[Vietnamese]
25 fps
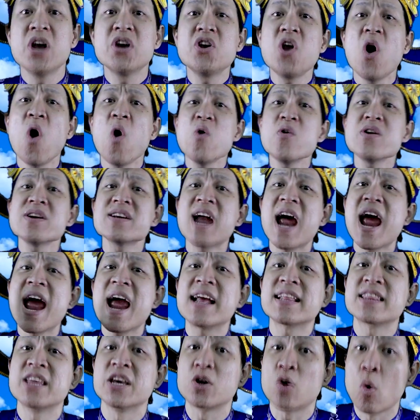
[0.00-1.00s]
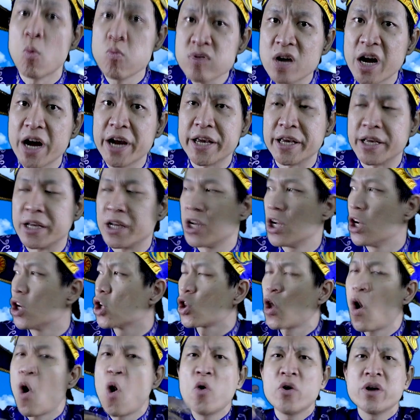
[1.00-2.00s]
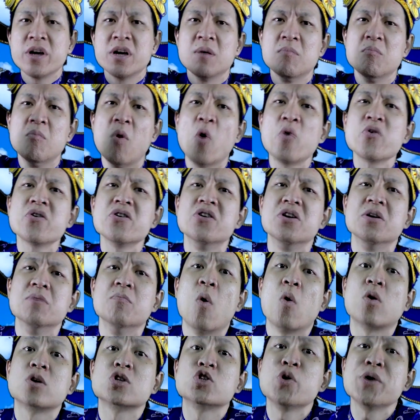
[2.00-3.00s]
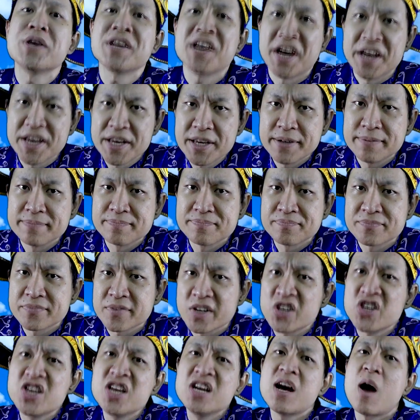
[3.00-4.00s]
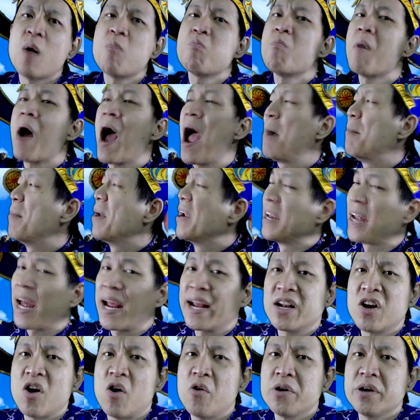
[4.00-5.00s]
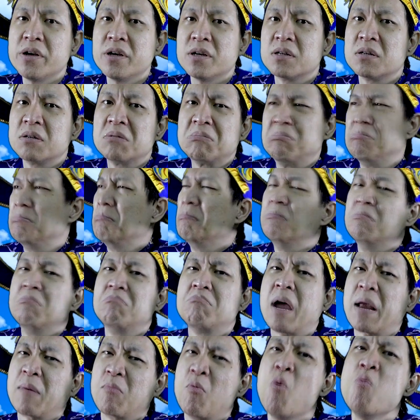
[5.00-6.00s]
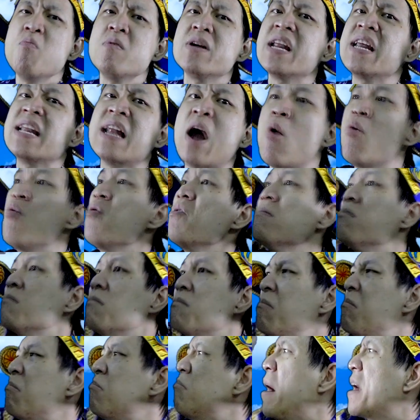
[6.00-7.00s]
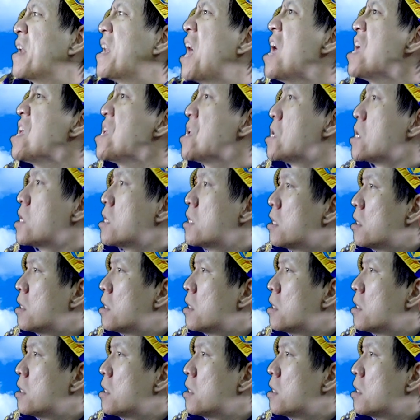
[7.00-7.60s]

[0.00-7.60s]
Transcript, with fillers: Nói ra thì cũng kỳ Thôi mỗi người một suy nghĩ Để như ông bà mình hay nói Mày muốn đi đâu Mày đi